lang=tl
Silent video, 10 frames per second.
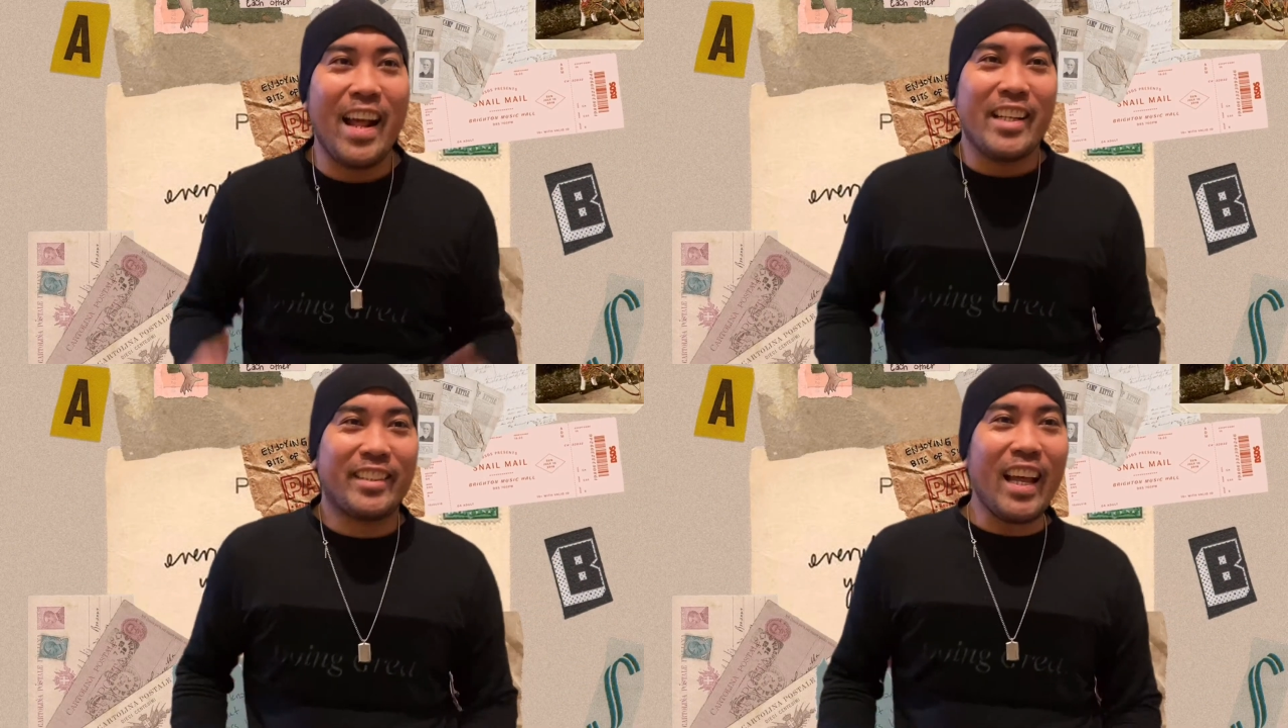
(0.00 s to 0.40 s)

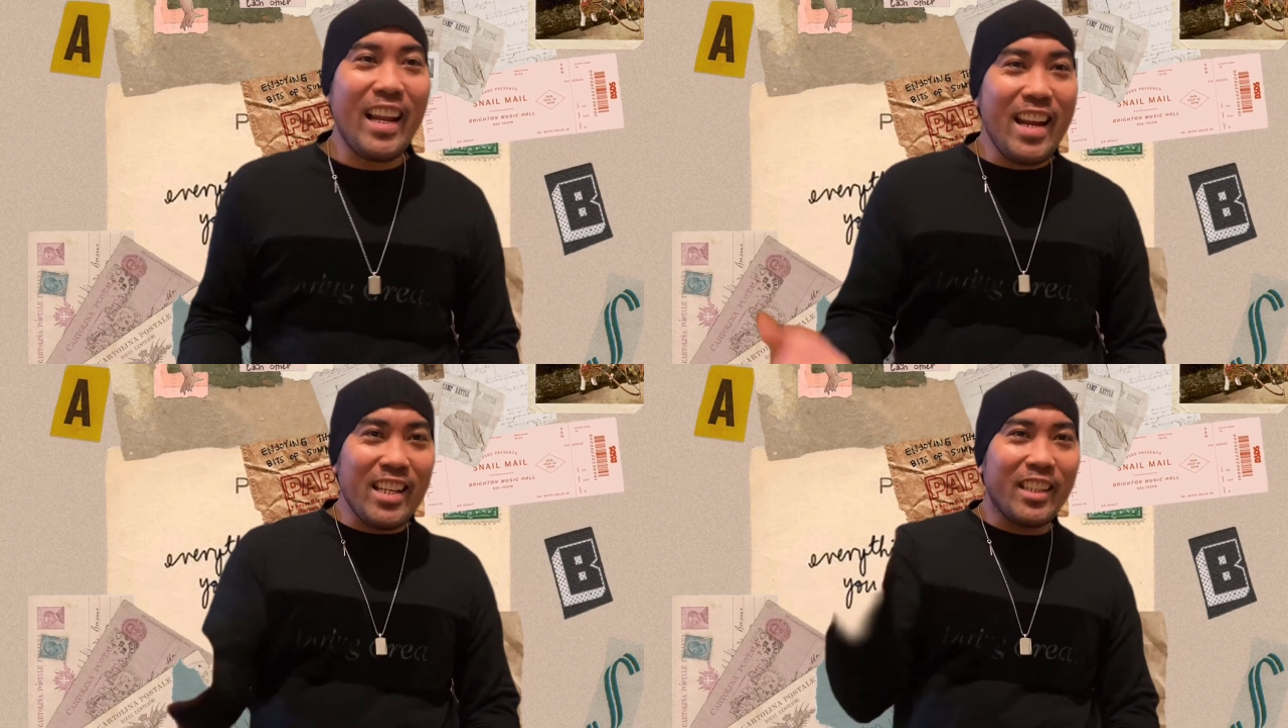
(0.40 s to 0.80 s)

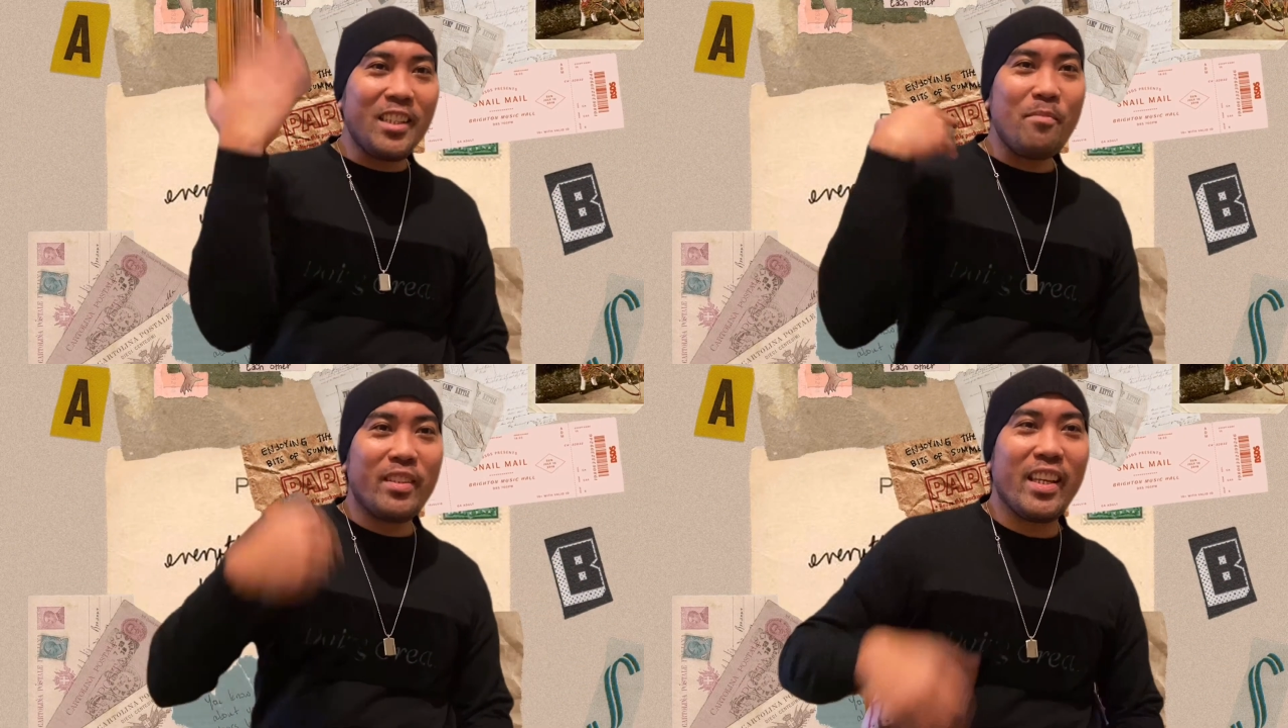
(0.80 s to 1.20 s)
Sali na sa
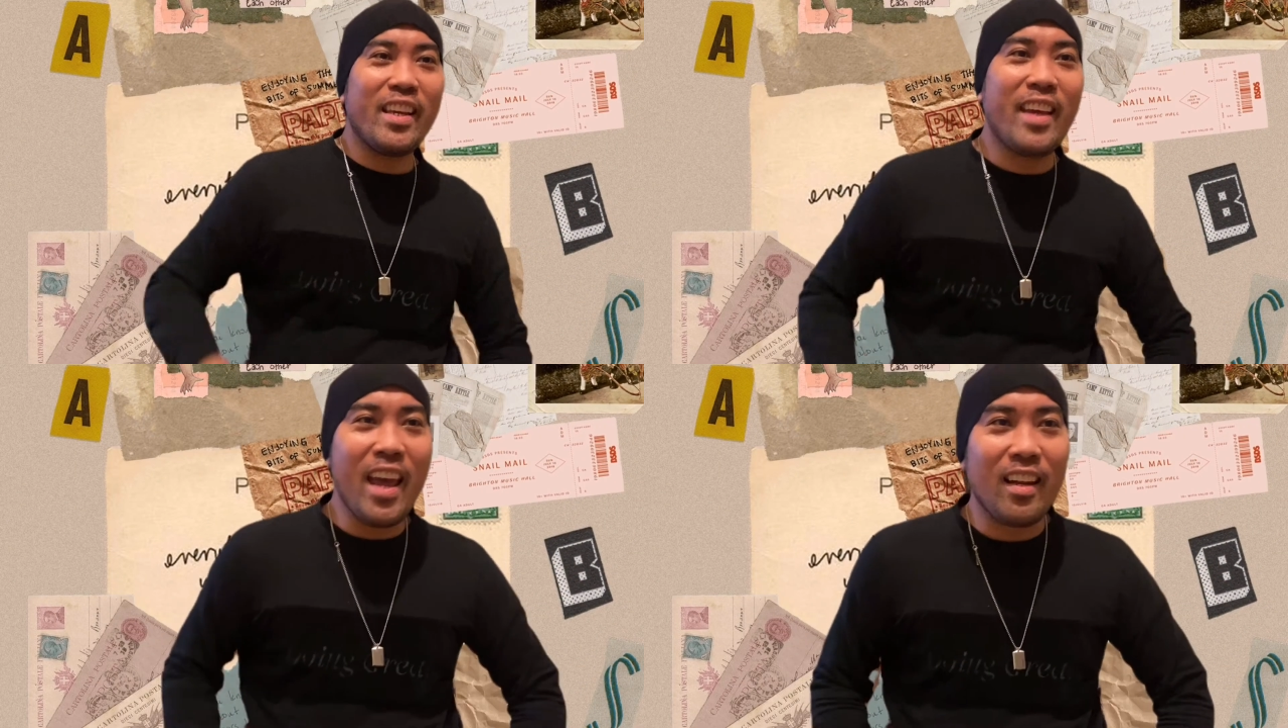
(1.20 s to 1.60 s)
Team
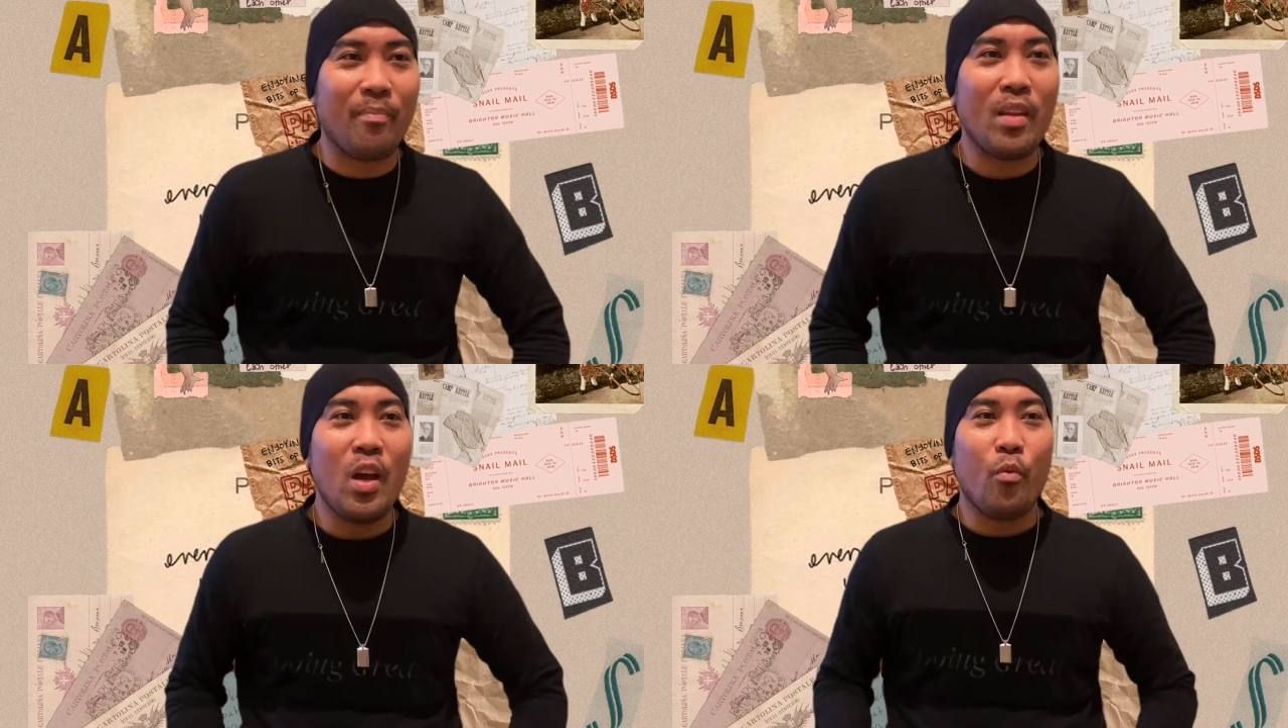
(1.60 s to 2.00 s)
Single.
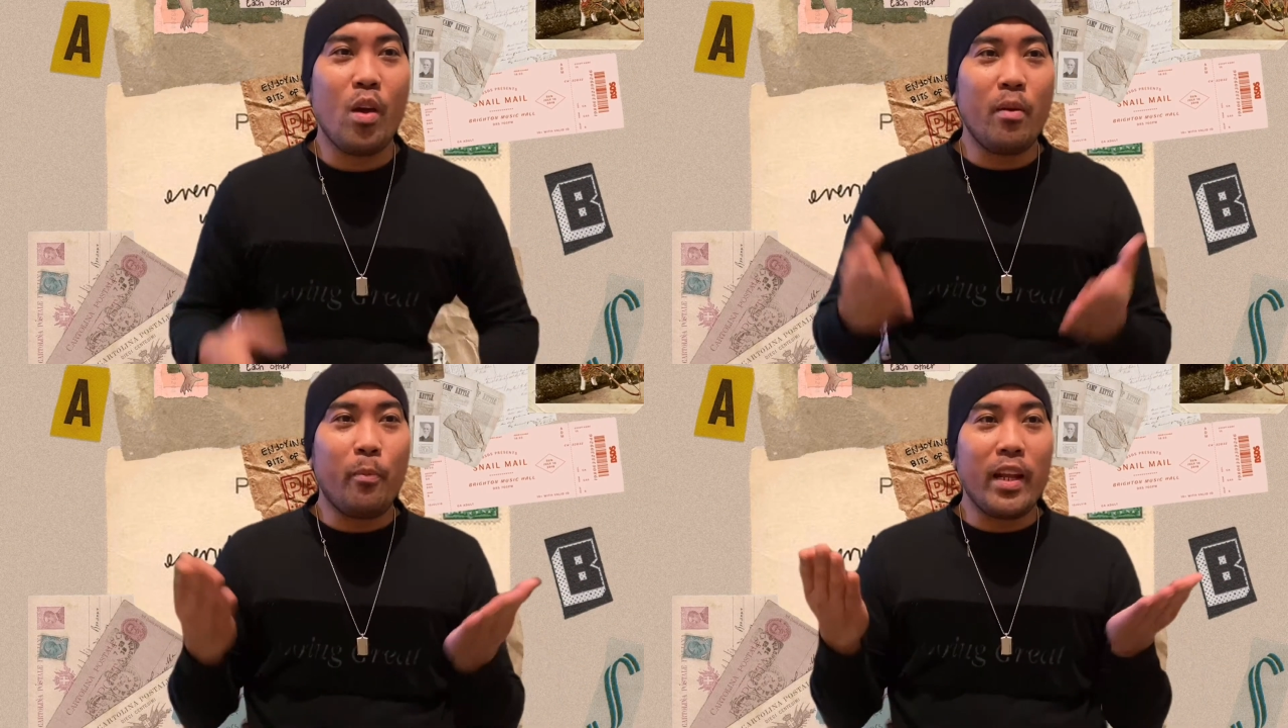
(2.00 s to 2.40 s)
We
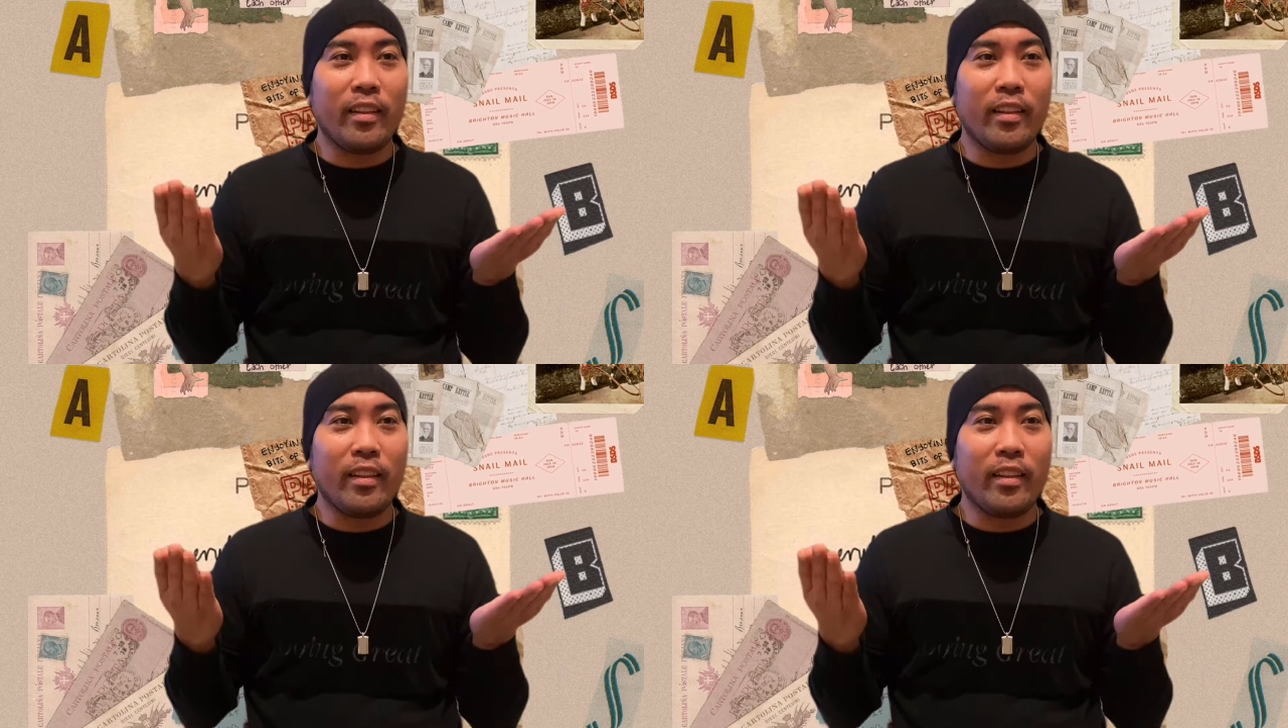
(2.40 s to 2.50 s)
will play